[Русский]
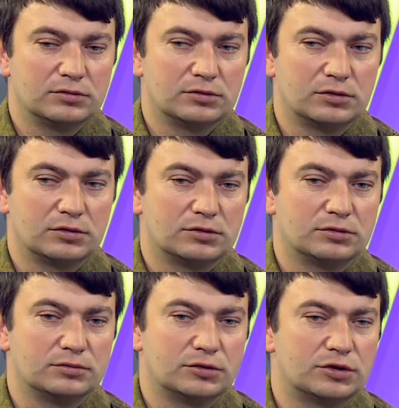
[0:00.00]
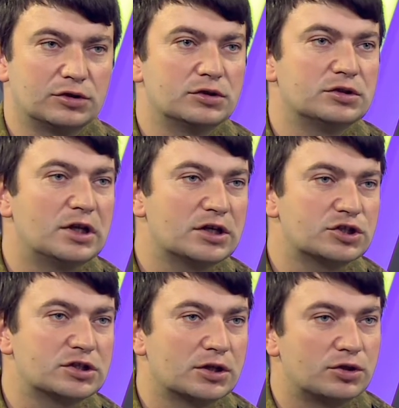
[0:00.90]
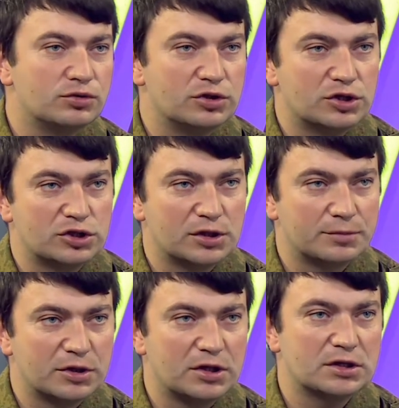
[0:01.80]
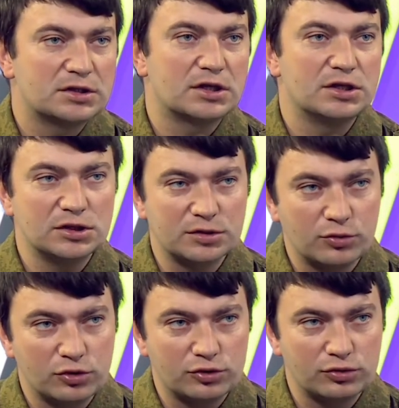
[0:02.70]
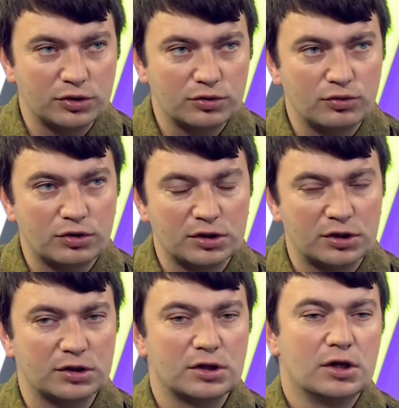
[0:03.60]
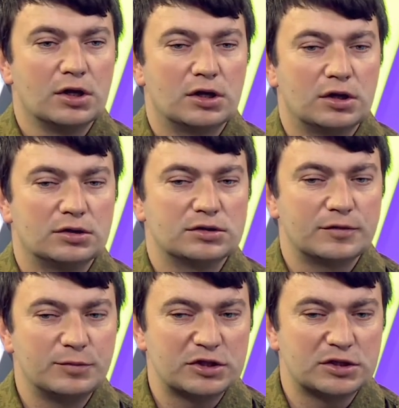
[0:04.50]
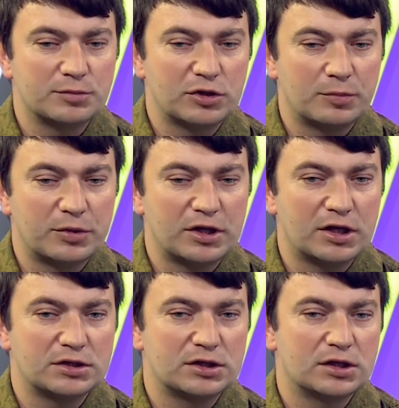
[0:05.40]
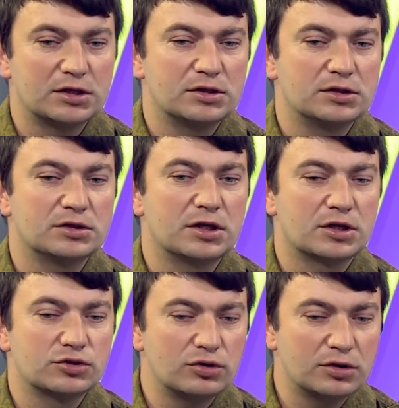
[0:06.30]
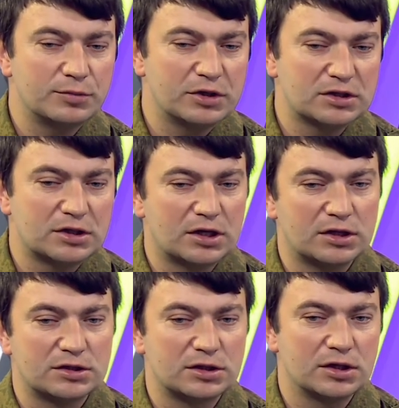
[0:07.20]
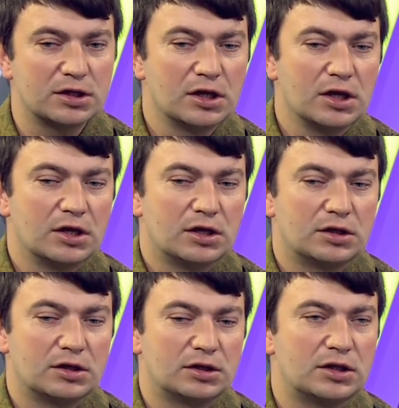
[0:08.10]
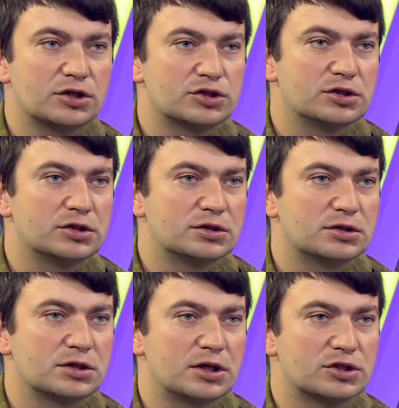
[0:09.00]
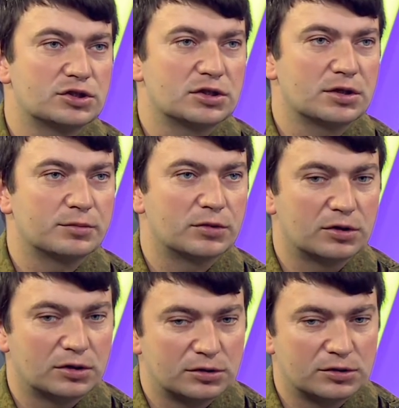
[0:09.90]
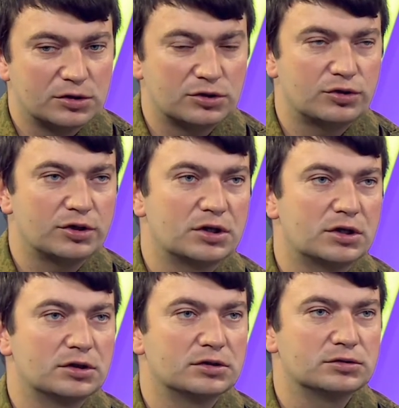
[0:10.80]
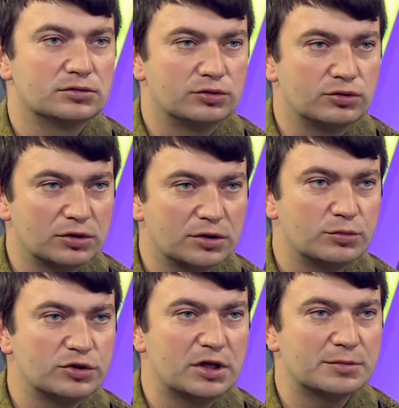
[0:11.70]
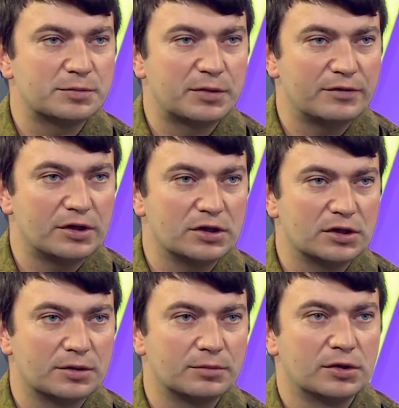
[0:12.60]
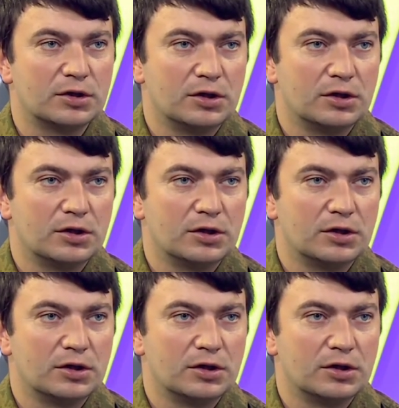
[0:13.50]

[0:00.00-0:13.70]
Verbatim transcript: Э, вот. Э, также сотрудничаем и с отделом культуры города, совместные мероприятия и с городской администрацией, а также с Керченским историко-культурным музеем-заповедником –